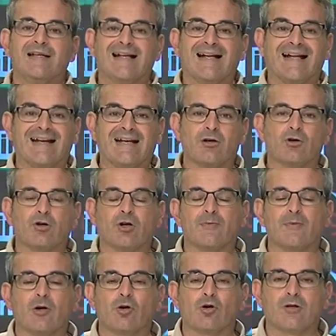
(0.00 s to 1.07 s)
creo que lo
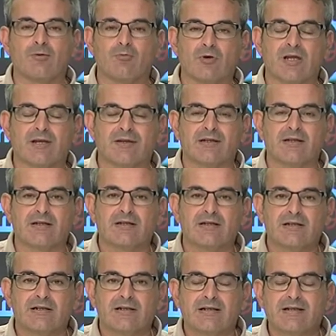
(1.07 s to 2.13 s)
mejor que puede
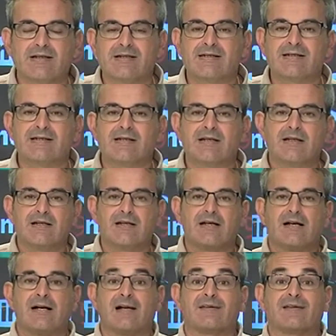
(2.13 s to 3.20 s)
hacer es
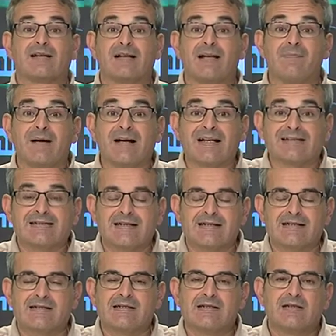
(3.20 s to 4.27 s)
hacer las
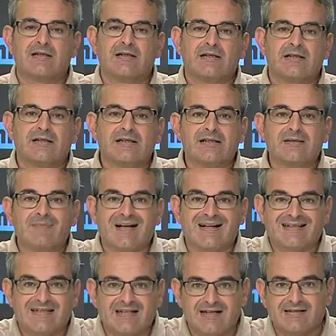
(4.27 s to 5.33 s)
maletas y
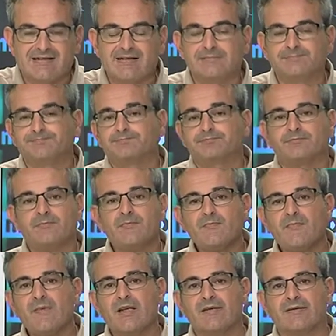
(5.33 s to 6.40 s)
marcharse,
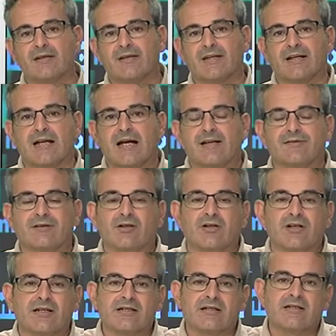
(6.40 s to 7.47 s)
ceder las
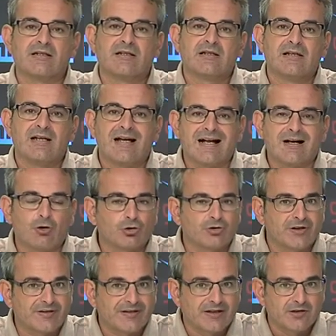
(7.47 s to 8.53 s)
acciones a
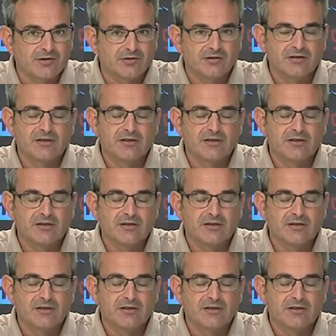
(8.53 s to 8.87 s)
coste cero,